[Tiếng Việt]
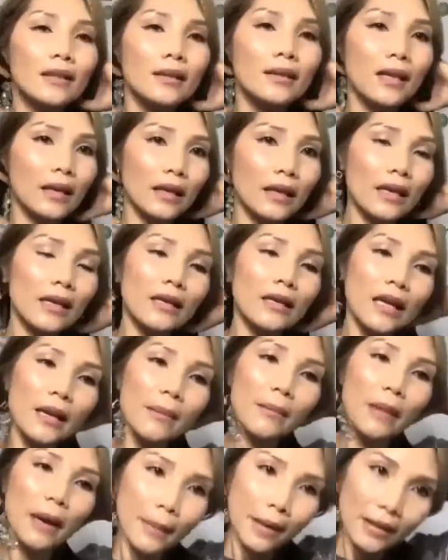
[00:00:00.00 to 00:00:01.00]
thì khi khi
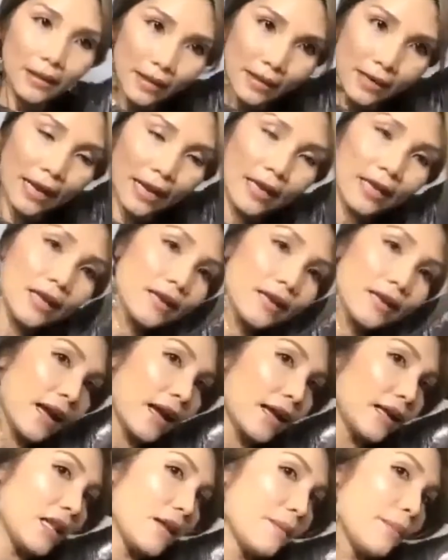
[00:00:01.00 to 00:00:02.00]
mà mấy chị đẩy như
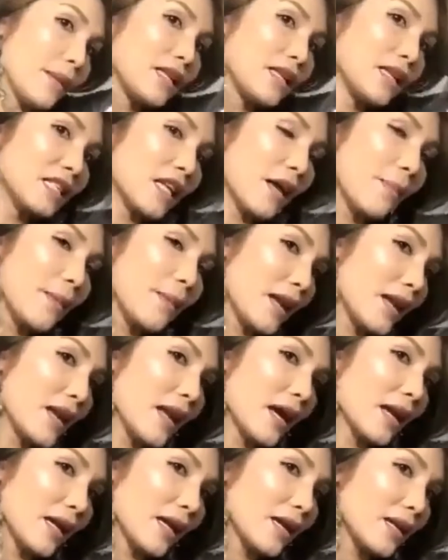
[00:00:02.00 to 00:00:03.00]
vậy thì mấy chị sẽ biết
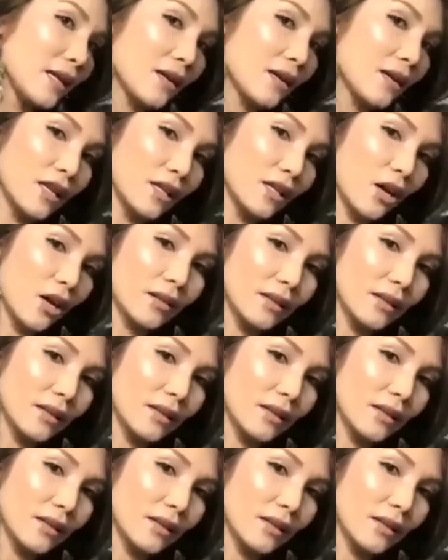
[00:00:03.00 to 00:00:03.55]
là cái nó đi thoát